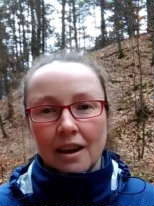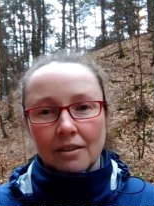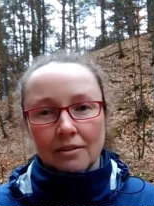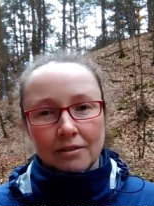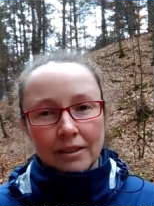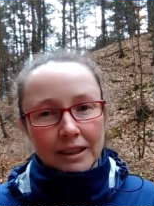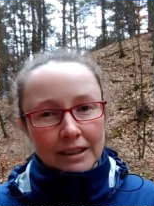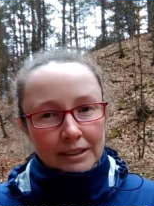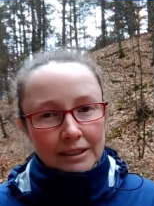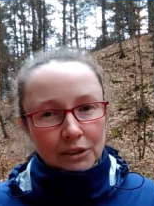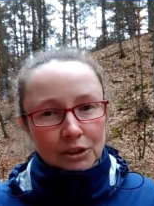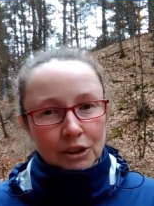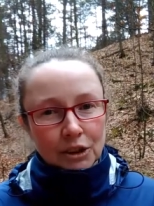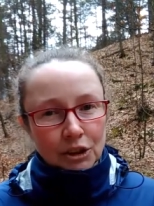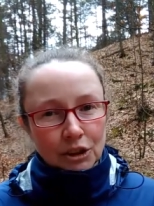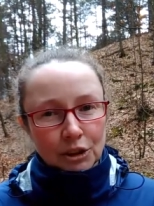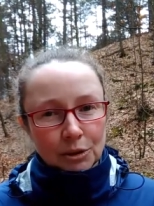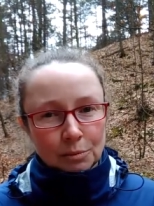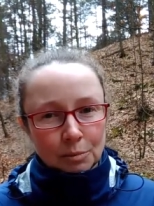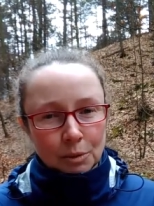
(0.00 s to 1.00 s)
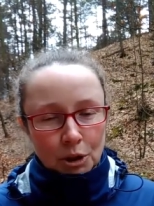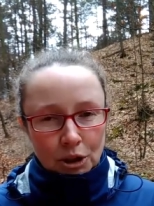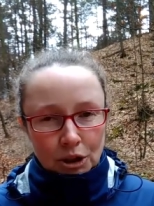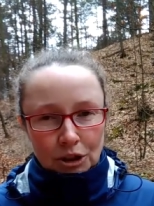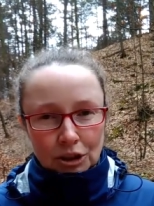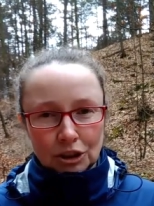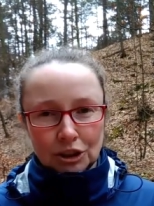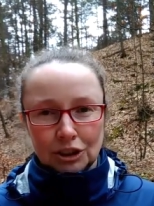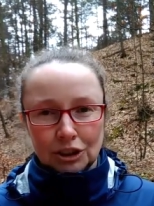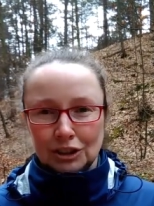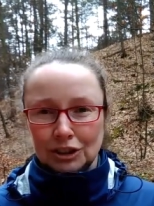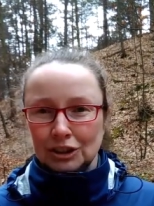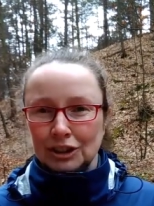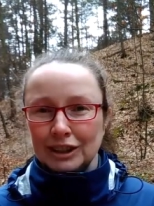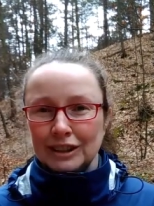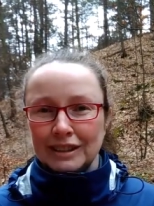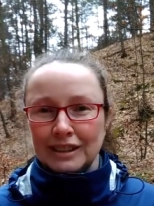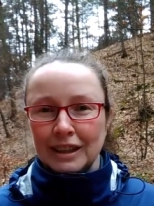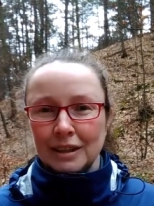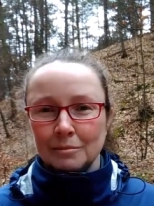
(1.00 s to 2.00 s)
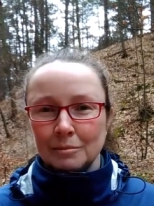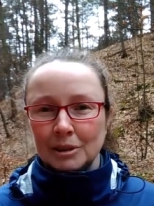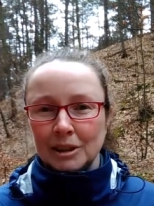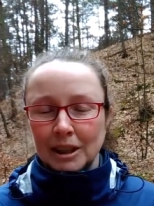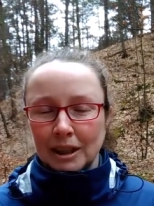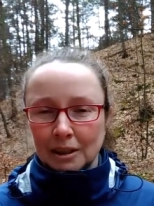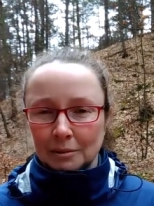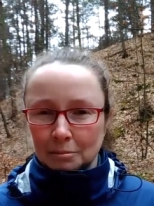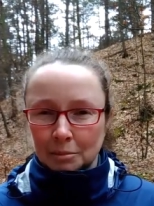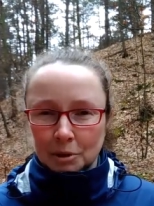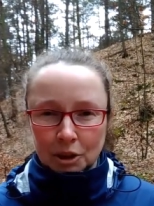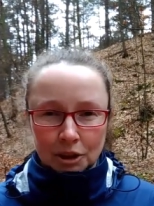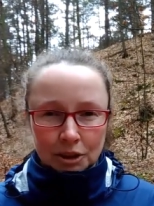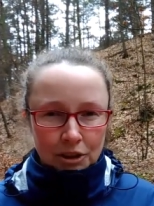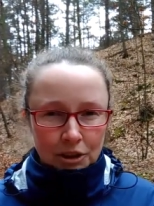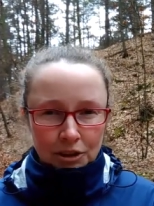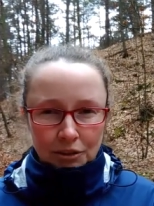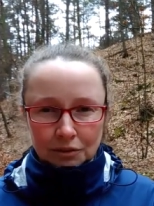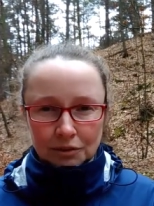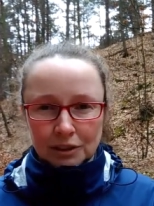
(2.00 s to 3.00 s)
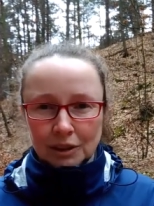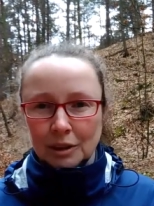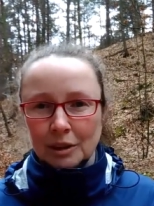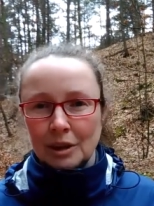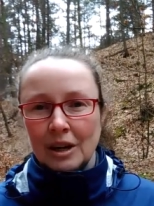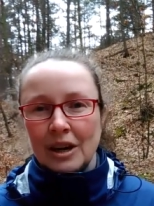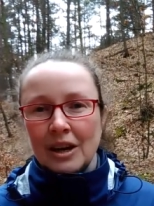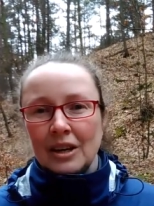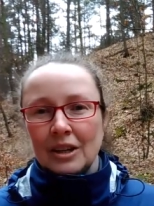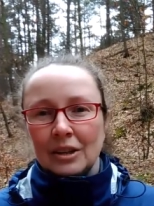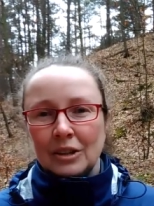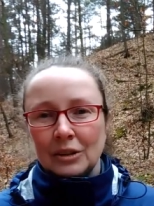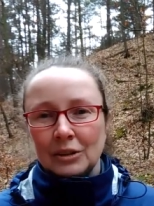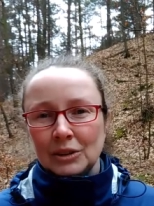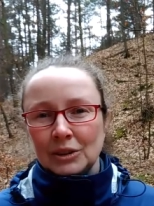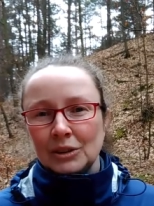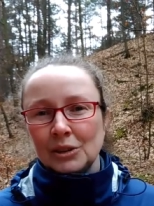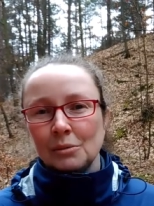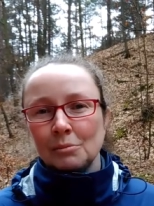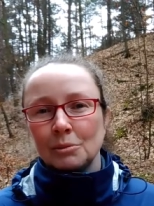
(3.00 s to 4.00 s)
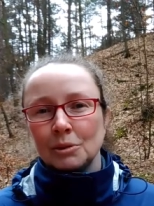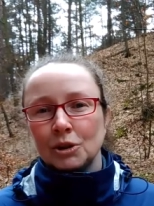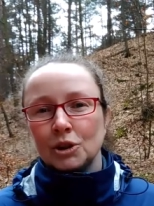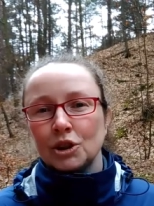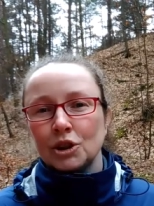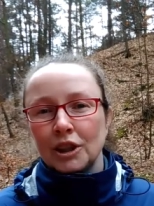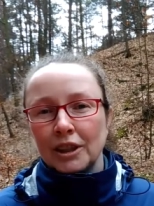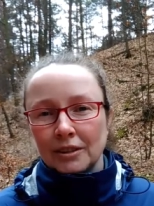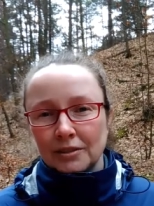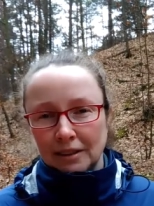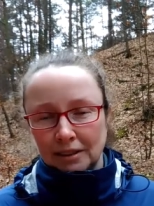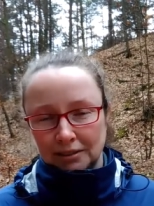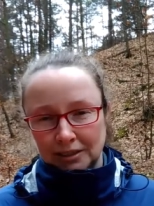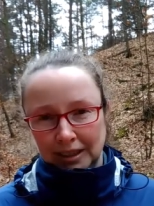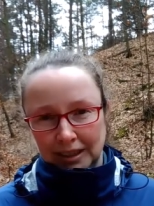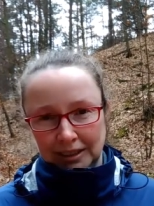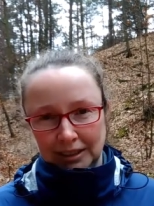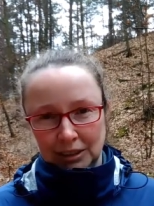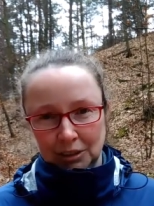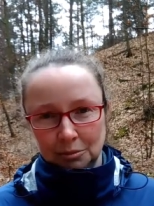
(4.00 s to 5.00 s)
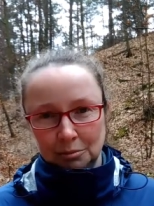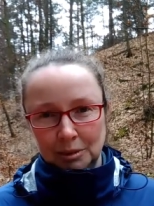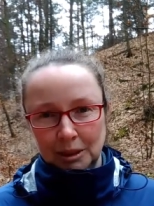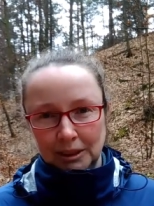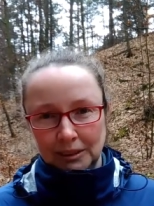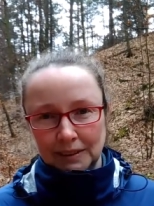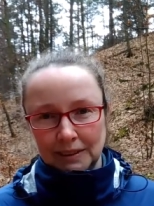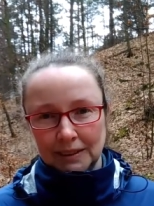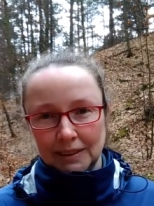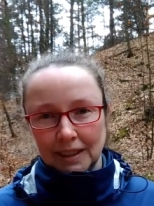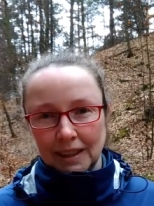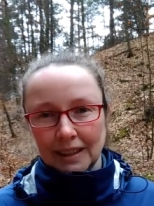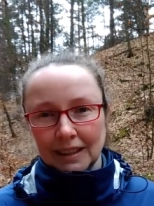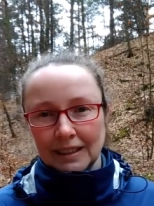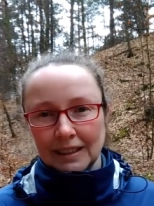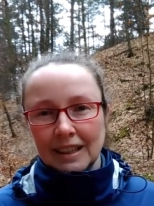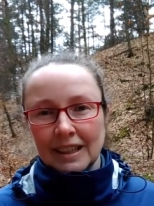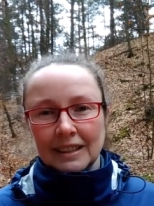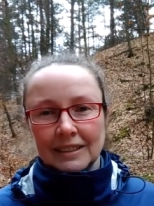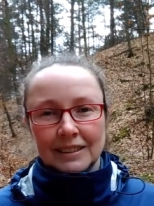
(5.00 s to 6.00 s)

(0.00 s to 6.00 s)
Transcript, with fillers: Warto też się przyjrzeć czasami, jak przedziwnie rosną drzewa w takich miejscach.